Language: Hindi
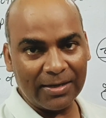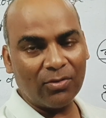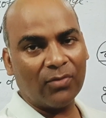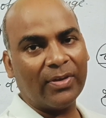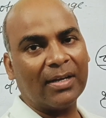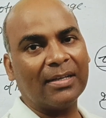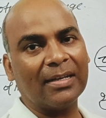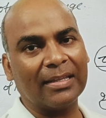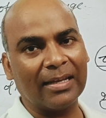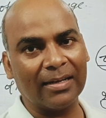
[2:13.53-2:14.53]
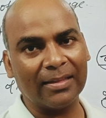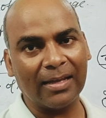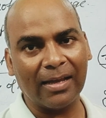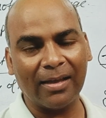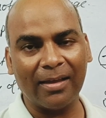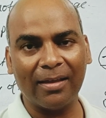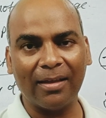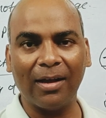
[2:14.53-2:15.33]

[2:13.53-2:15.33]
किडनी को अफेक्ट करता रहता है